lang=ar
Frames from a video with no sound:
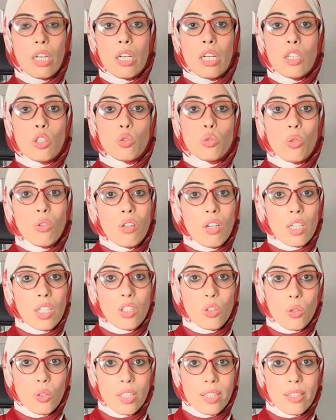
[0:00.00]
سكر
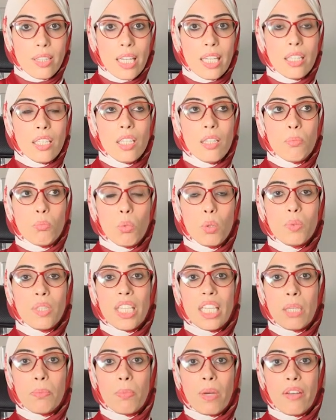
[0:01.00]
النوع الثاني ممكن
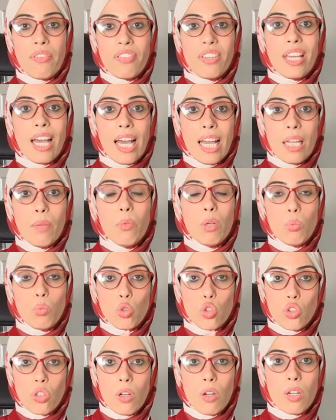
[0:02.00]
يبقى فيه عامل
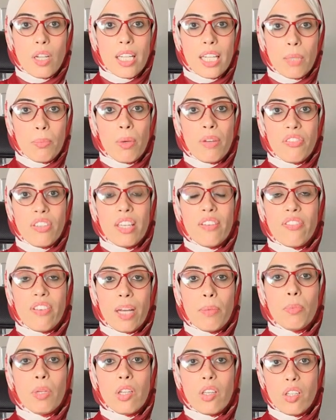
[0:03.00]
مشترك ان يبقى فيه
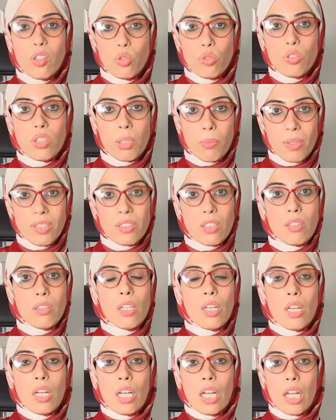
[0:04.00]
فاميلي هيستوري مثلا
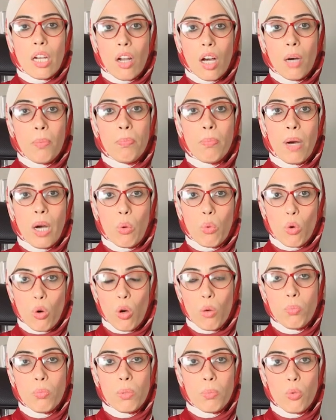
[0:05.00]
الاب او
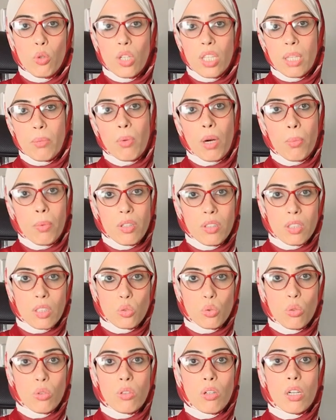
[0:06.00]
الام ممكن يبقى مرضى
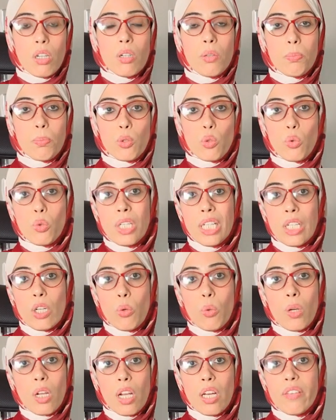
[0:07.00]
سكر بنقول ان
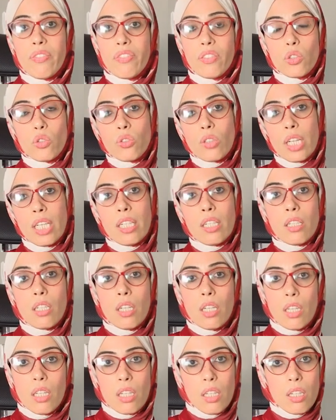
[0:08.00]
هو لايف آه، ستايل
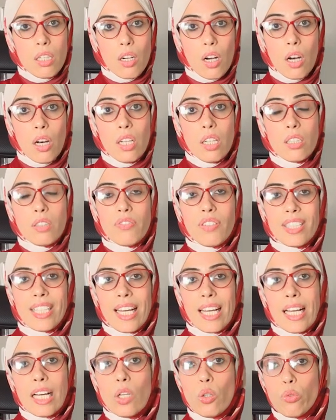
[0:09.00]
غلط
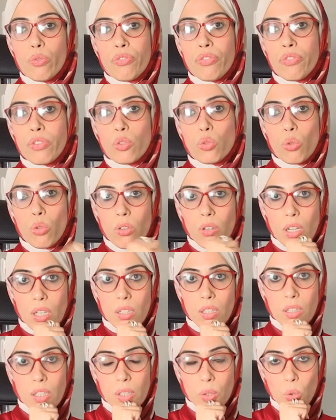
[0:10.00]
فدخله في سكر
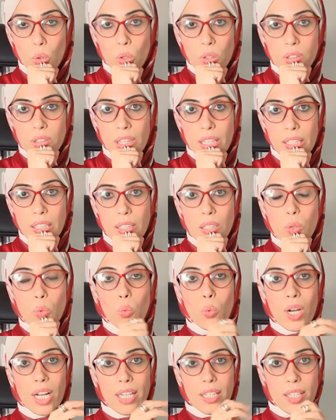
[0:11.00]
نوع ثاني
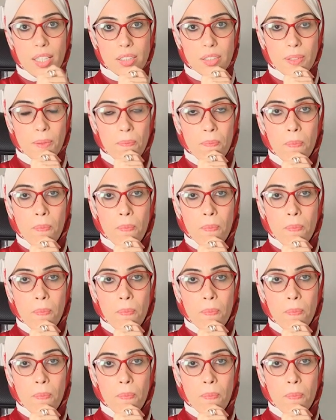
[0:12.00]
وهكذا